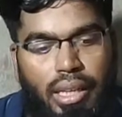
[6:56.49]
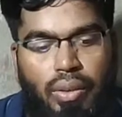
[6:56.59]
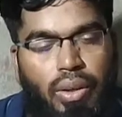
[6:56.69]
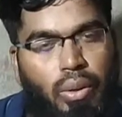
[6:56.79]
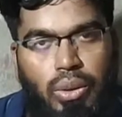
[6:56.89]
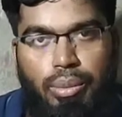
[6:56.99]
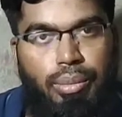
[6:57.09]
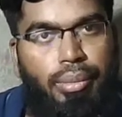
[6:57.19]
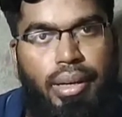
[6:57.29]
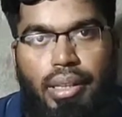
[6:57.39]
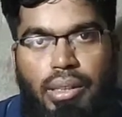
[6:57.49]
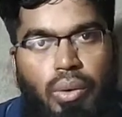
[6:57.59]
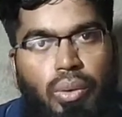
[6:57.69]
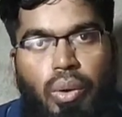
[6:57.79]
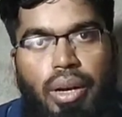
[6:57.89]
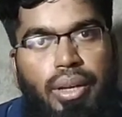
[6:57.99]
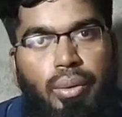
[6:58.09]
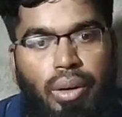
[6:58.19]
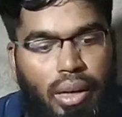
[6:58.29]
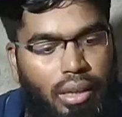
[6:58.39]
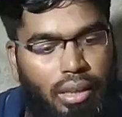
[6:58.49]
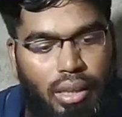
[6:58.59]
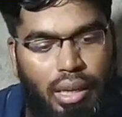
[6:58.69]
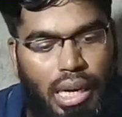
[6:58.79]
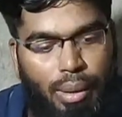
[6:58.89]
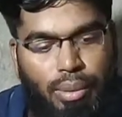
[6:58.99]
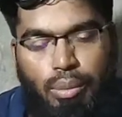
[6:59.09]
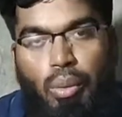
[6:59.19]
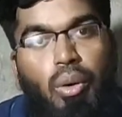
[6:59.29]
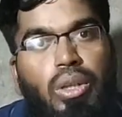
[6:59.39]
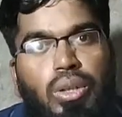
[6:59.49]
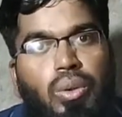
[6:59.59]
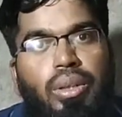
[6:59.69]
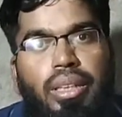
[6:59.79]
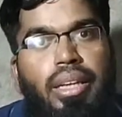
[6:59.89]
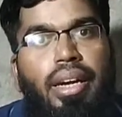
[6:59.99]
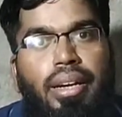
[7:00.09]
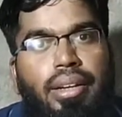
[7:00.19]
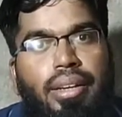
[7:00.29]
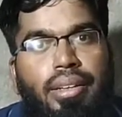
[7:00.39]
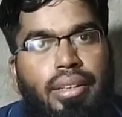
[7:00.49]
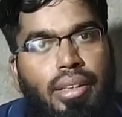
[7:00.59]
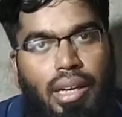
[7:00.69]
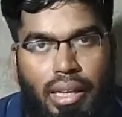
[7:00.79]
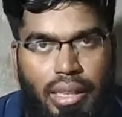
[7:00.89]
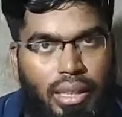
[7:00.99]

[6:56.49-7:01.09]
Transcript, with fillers: இதோட கொஞ்சம் பெட்டர் சவுண்டு குவாலிட்டி கொடுக்கலாம் அப்புறம் போட் ஸ்டோன் த்ரீ ஹண்ட்ரடு அது